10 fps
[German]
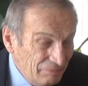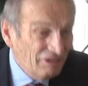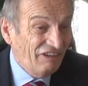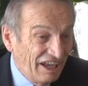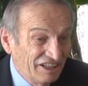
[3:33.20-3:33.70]

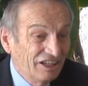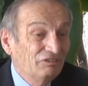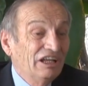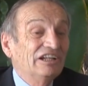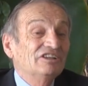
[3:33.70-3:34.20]
immer
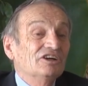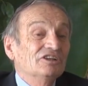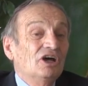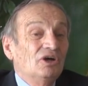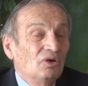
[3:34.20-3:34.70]
weiterentwickelt
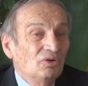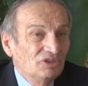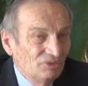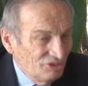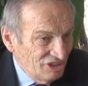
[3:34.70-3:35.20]
hat
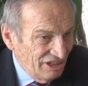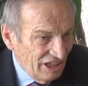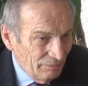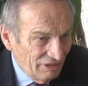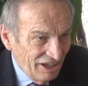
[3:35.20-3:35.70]
und unser
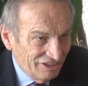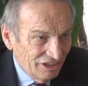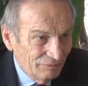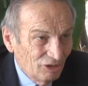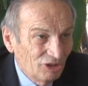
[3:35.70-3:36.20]
Leben
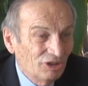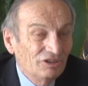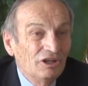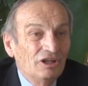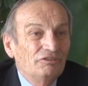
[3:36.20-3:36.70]
leichter gemacht hat,